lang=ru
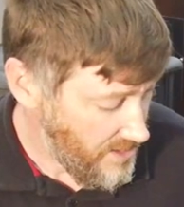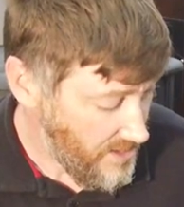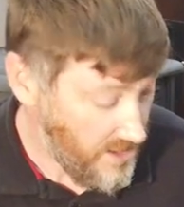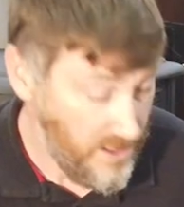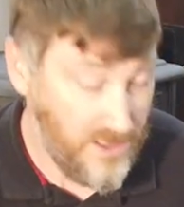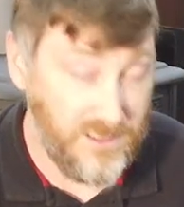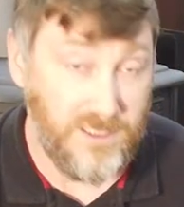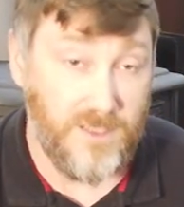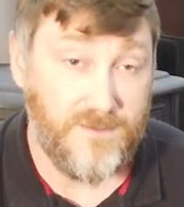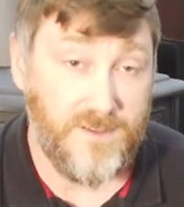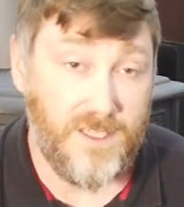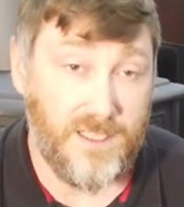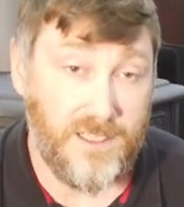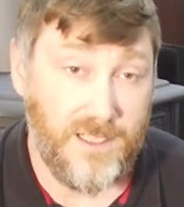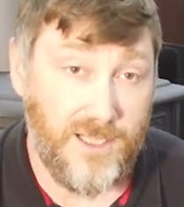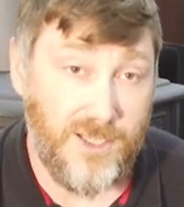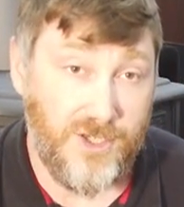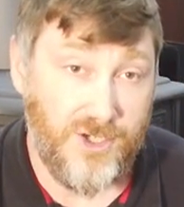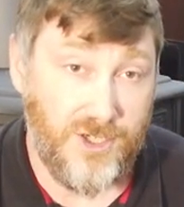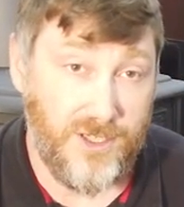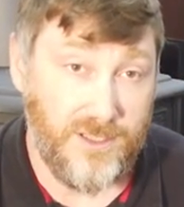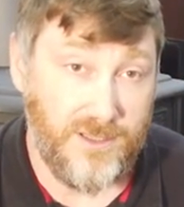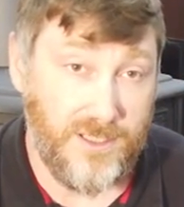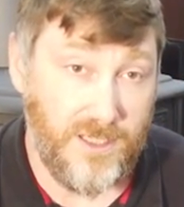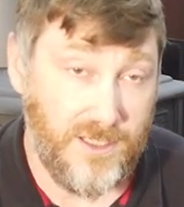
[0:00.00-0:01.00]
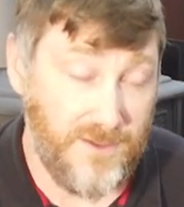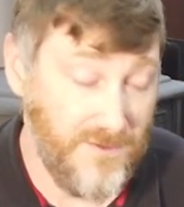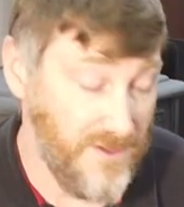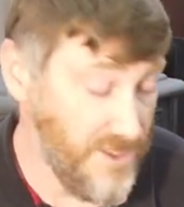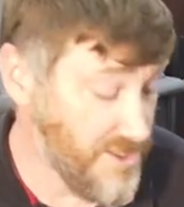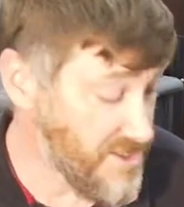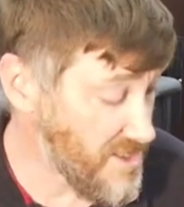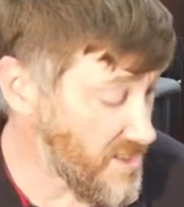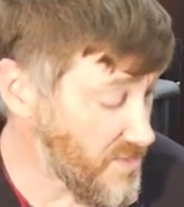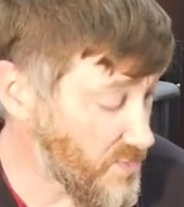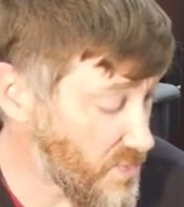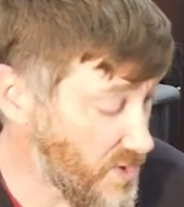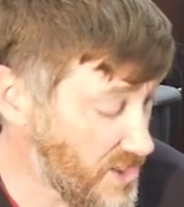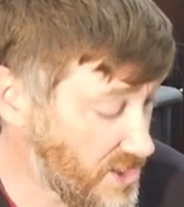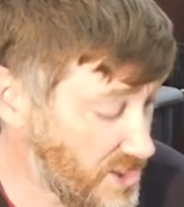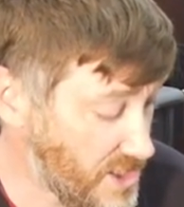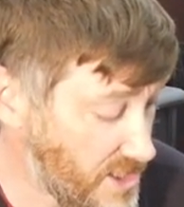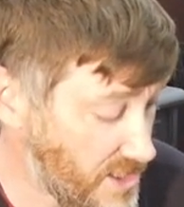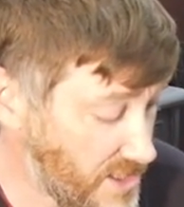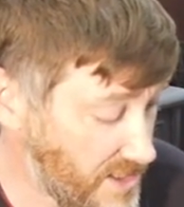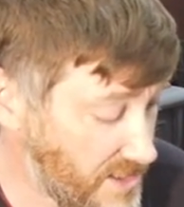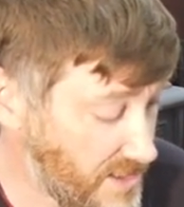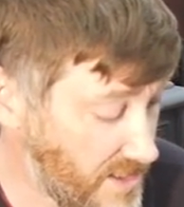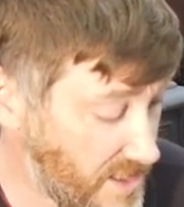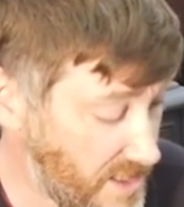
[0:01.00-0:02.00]
Главное отличие от норвежской
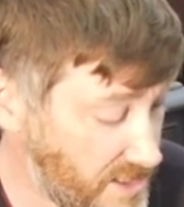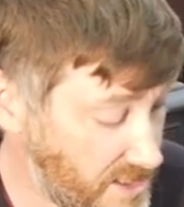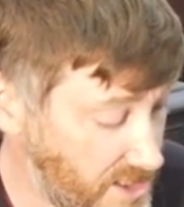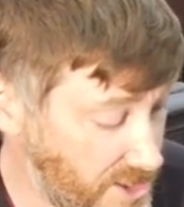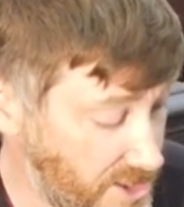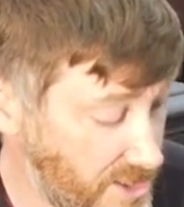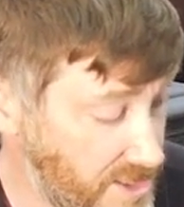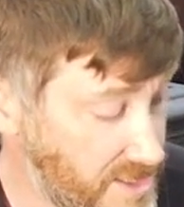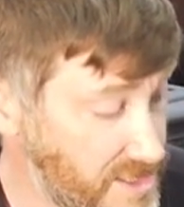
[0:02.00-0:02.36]
печки – это, конечно,